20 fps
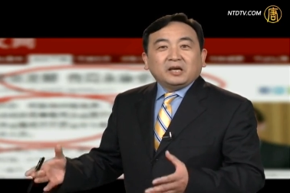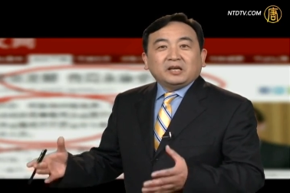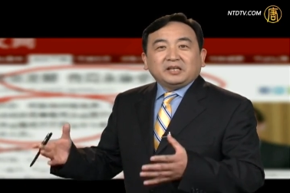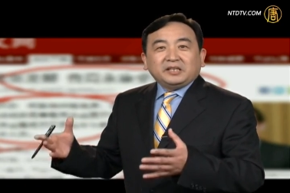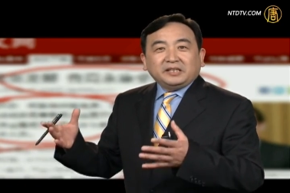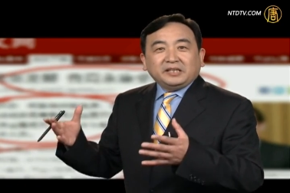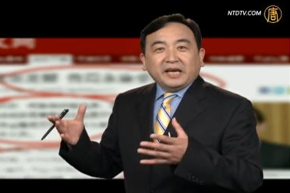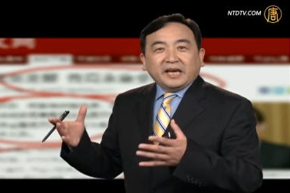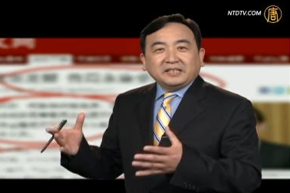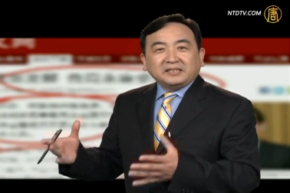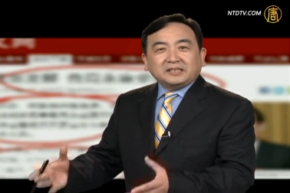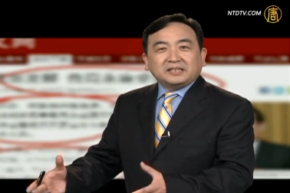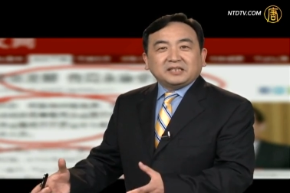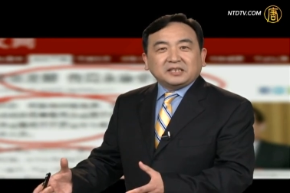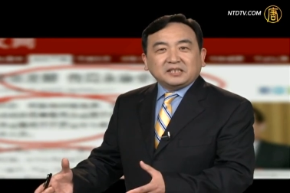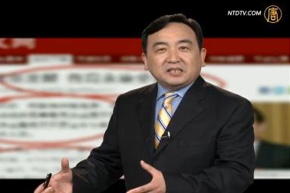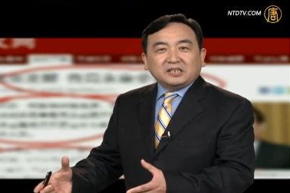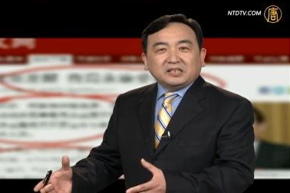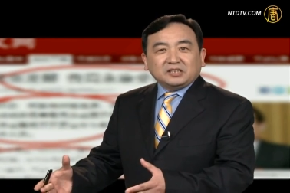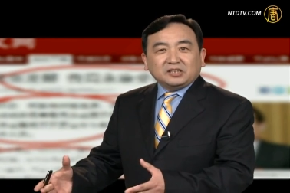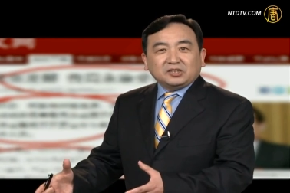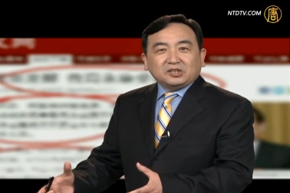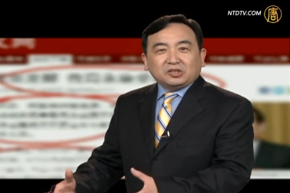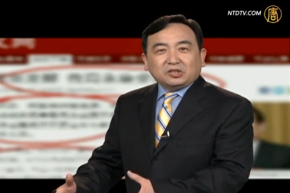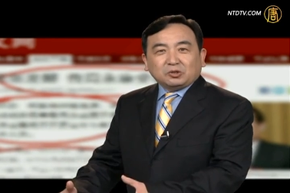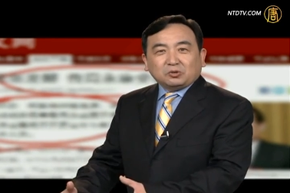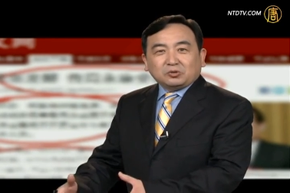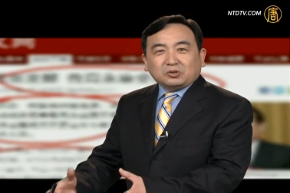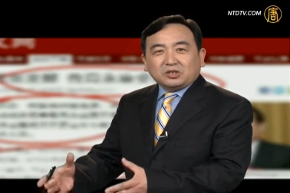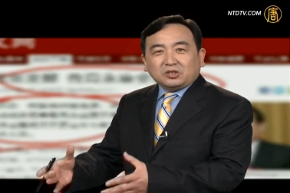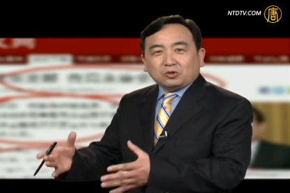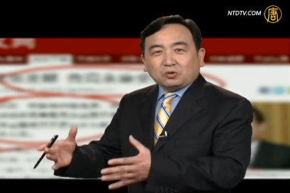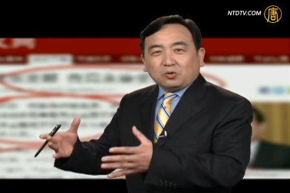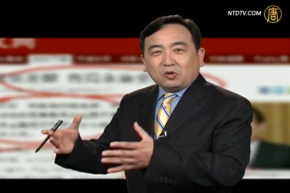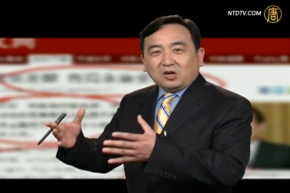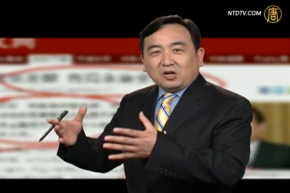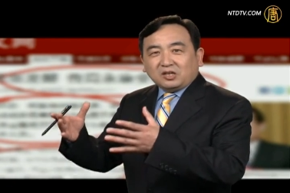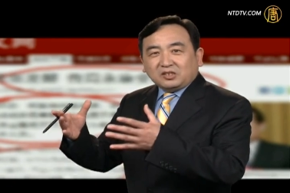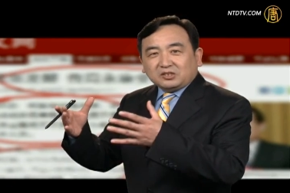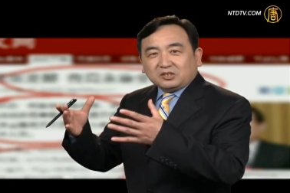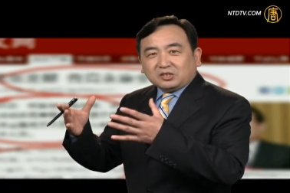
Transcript: 延期就是说